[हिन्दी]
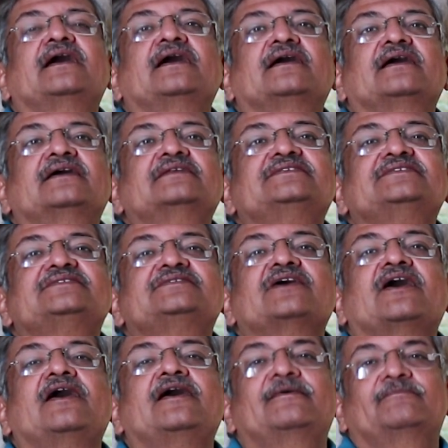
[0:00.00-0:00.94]

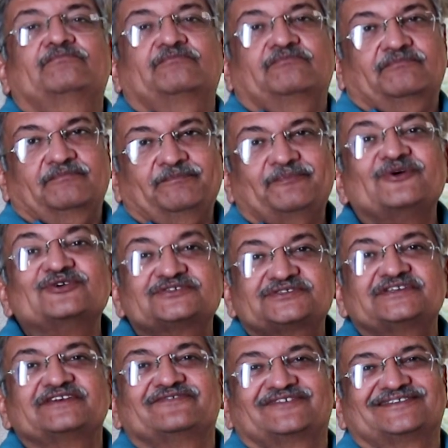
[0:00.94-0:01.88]
अंजाम
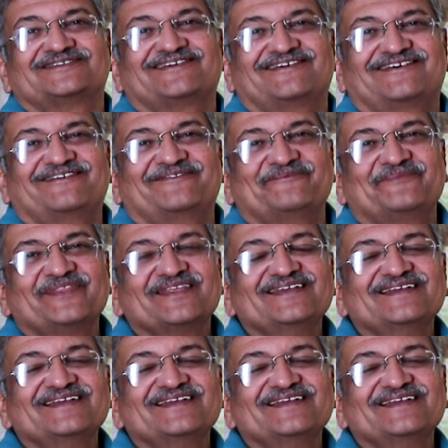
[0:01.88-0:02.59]
पॉजिटिव अंजाम